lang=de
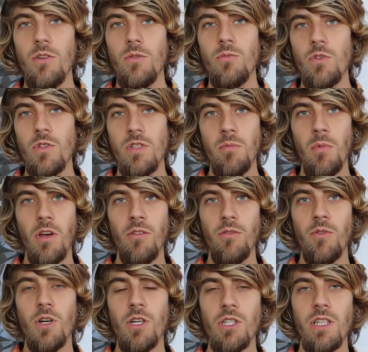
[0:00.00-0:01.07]
Du musst dir
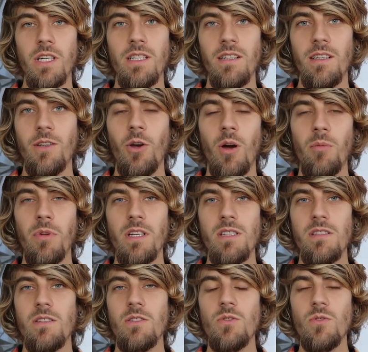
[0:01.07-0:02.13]
mal vorstellen, dein Körper
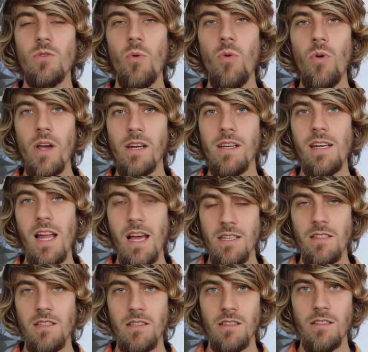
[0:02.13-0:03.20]
ist so
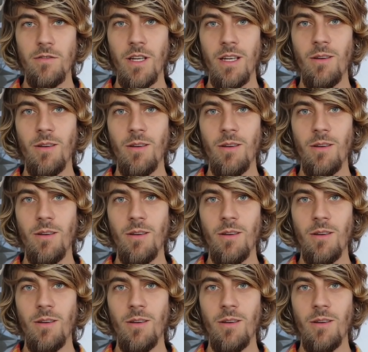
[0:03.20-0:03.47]
entlastet,